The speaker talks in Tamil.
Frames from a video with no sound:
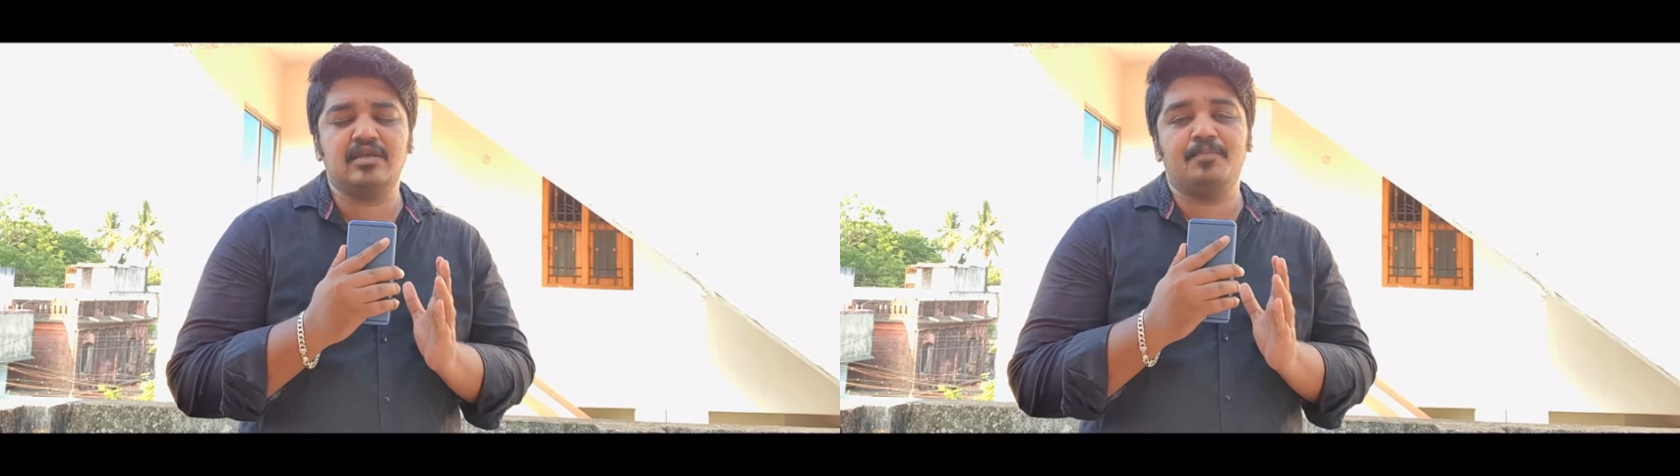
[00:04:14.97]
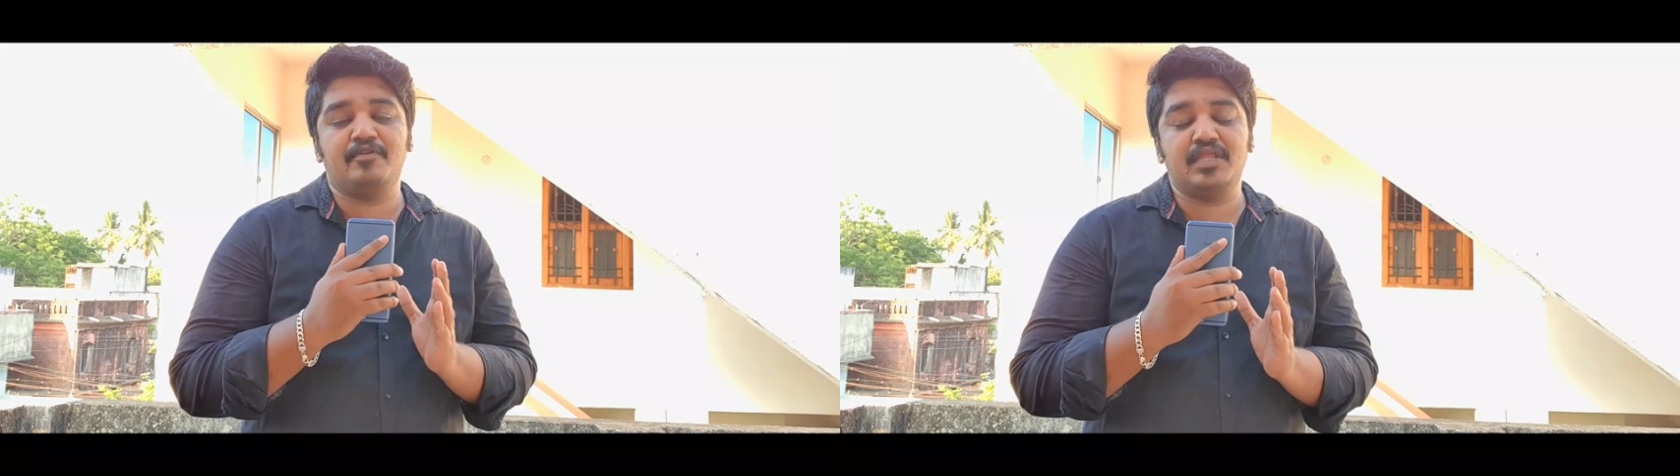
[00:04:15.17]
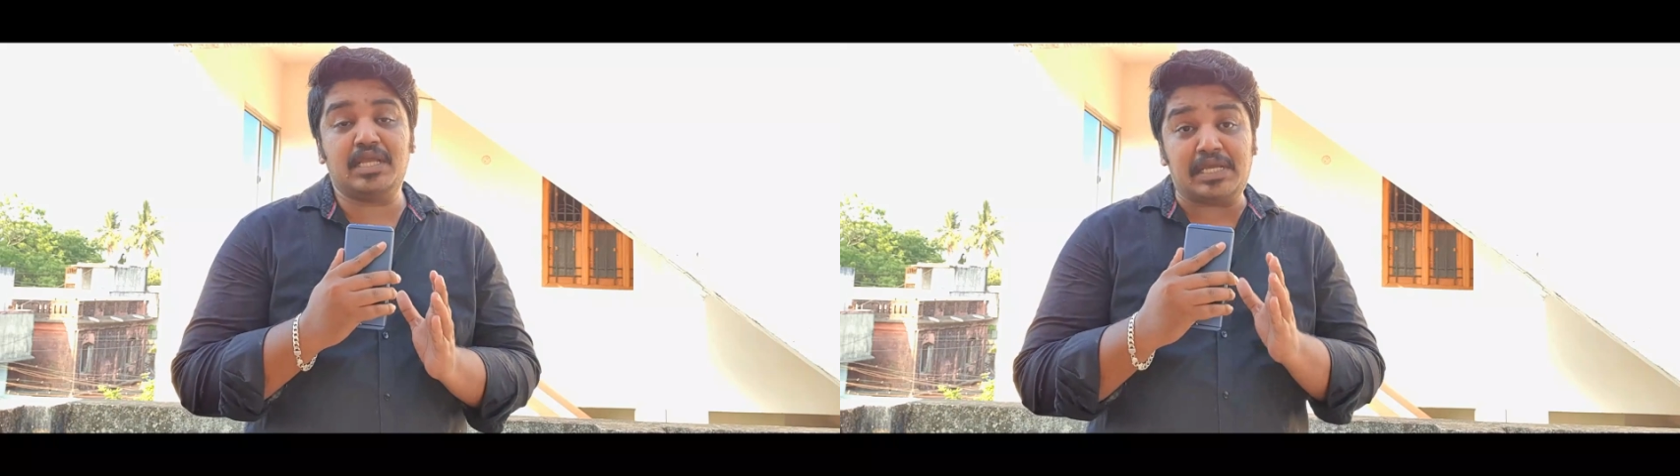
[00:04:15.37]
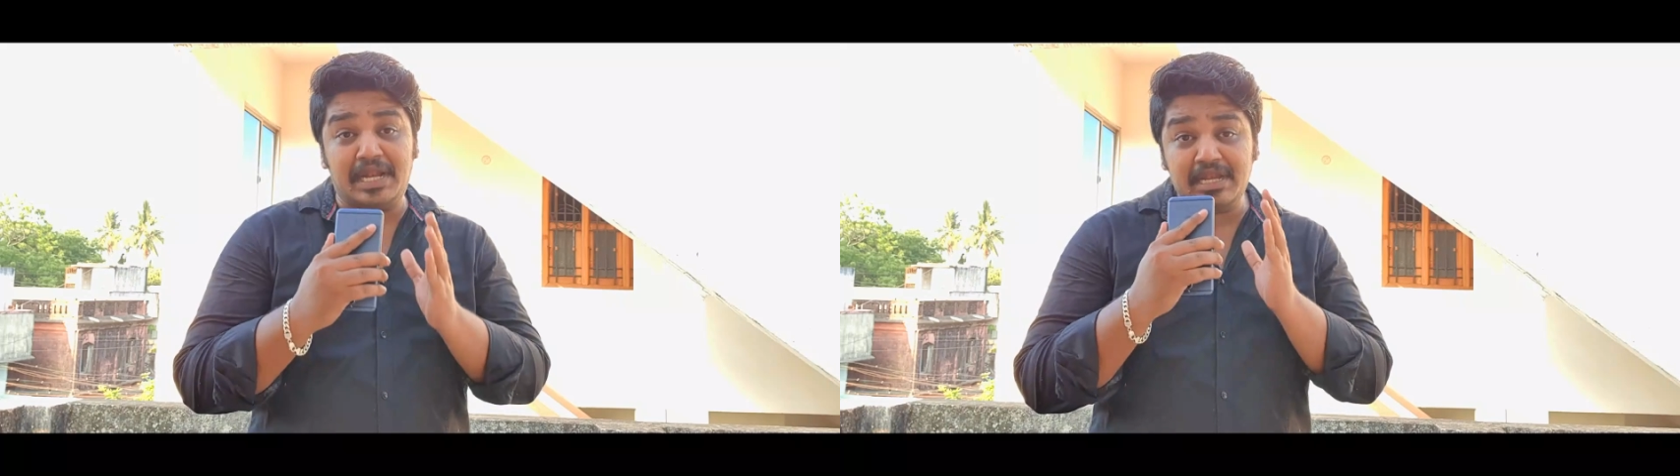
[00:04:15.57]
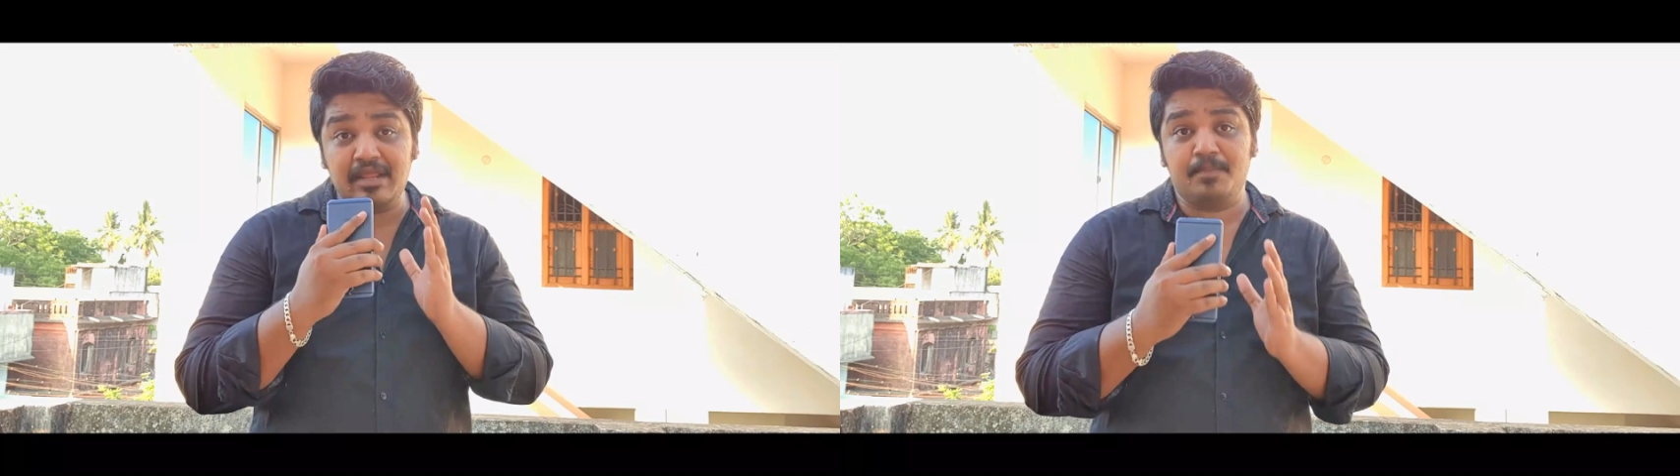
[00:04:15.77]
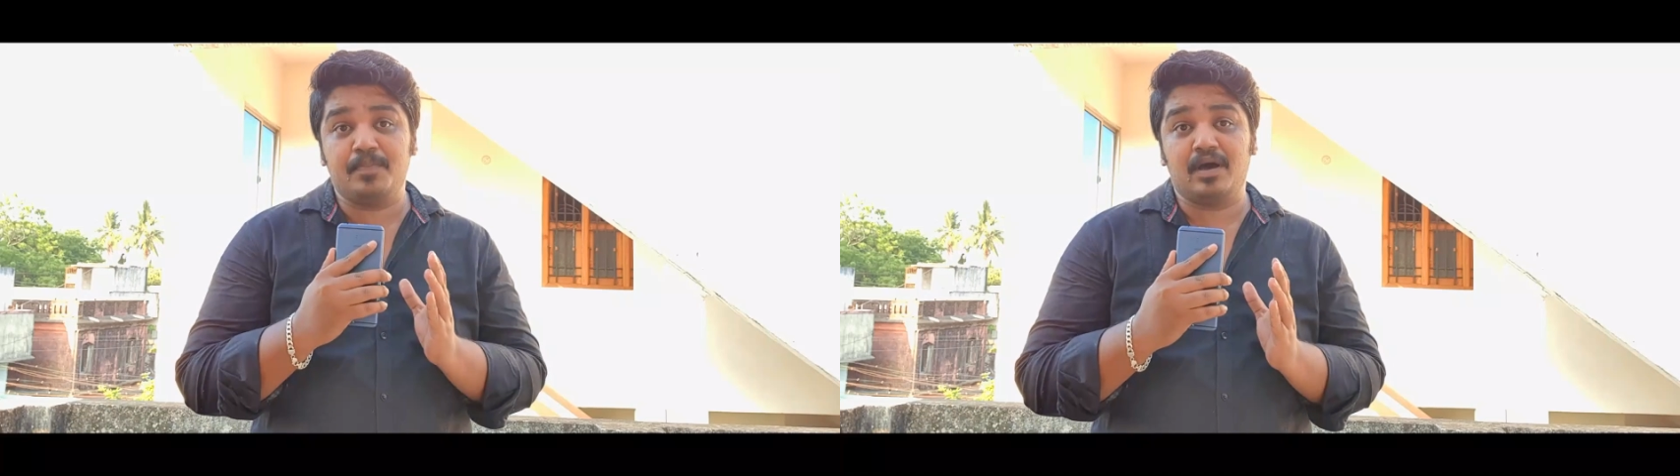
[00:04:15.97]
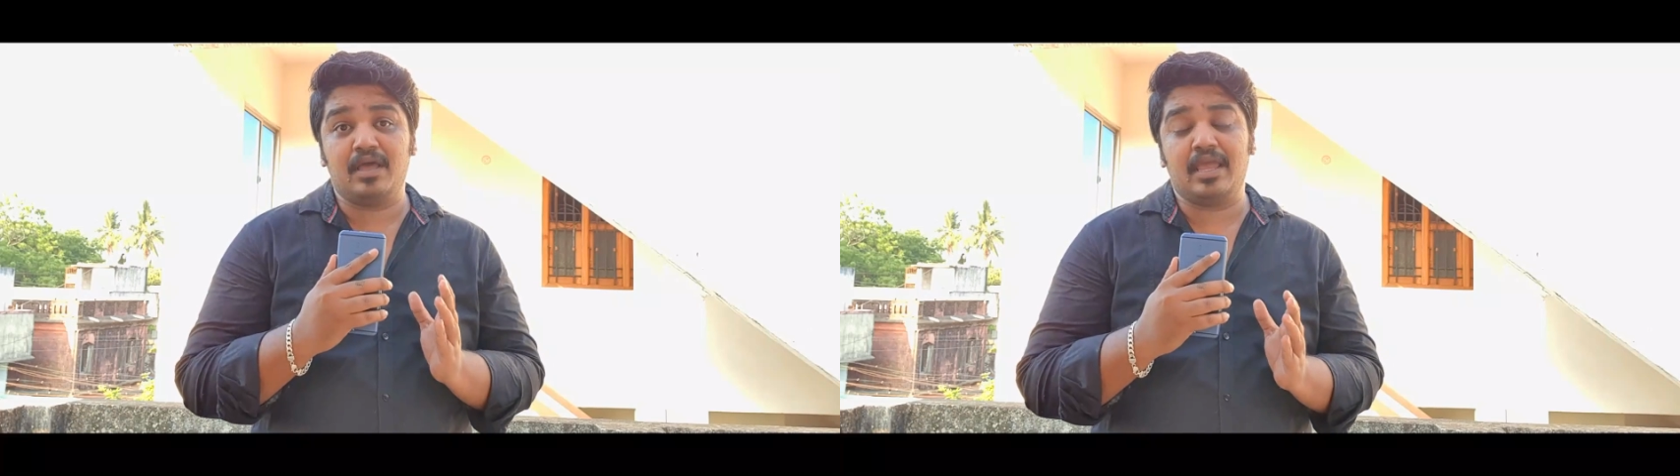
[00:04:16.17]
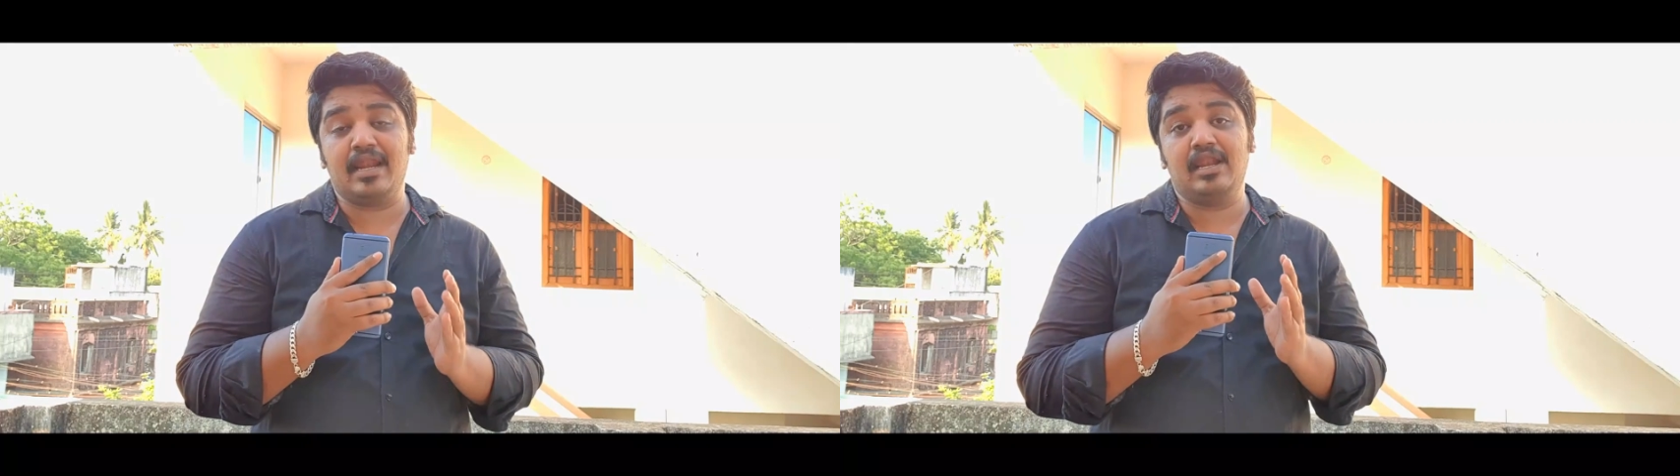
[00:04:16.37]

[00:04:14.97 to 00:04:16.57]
ஸ்டெப்பை வந்து கண்டிப்பாக